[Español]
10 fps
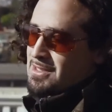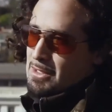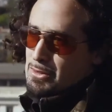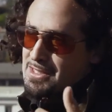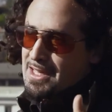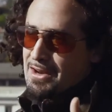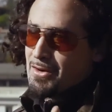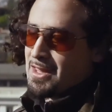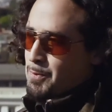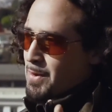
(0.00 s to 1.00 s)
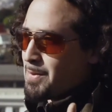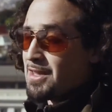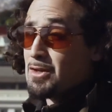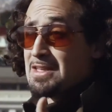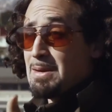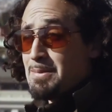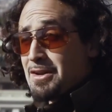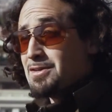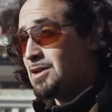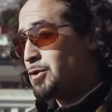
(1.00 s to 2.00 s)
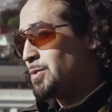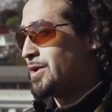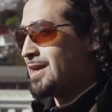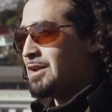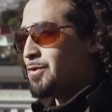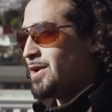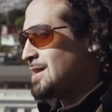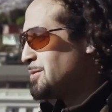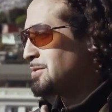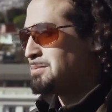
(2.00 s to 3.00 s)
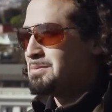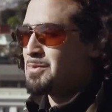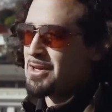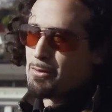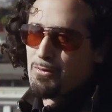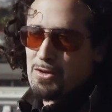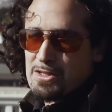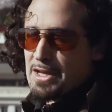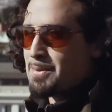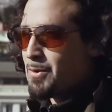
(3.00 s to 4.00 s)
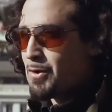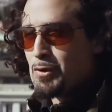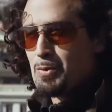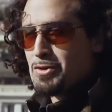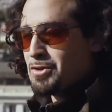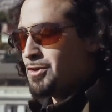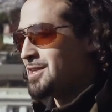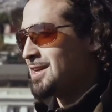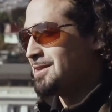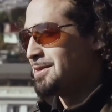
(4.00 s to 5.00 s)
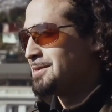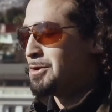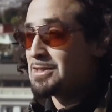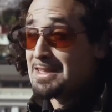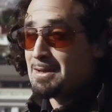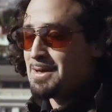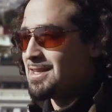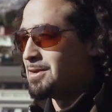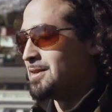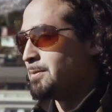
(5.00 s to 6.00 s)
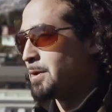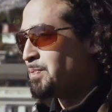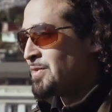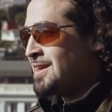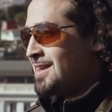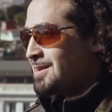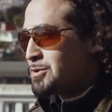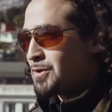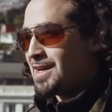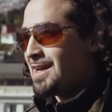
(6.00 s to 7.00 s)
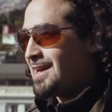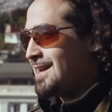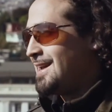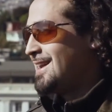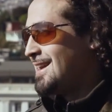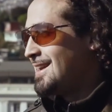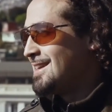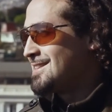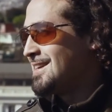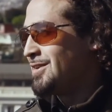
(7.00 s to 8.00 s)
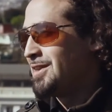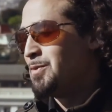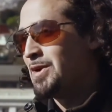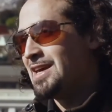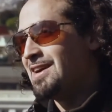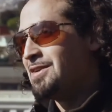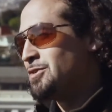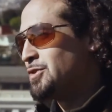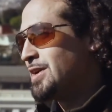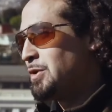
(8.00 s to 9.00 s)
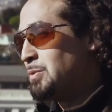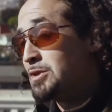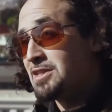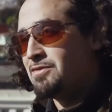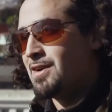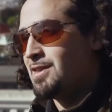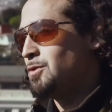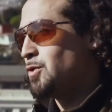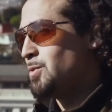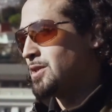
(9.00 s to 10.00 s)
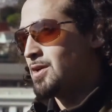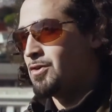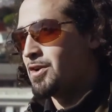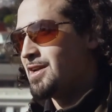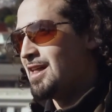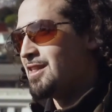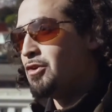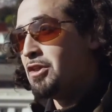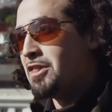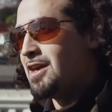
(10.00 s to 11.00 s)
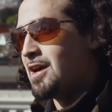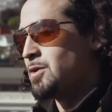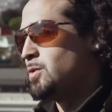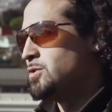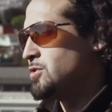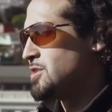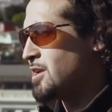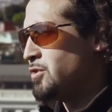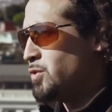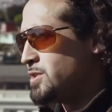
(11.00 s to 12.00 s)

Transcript: hacia los cerros y después mirando hacia el mar, o sea, lo tuvimos que dar vuelta por, porque vino el terremoto y un montón de otras cosas que pasaron también. Sobre el, escenario del Muelle Barón tocaron muchas bandas, tuvimos jornadas de dos días incluso, cerrando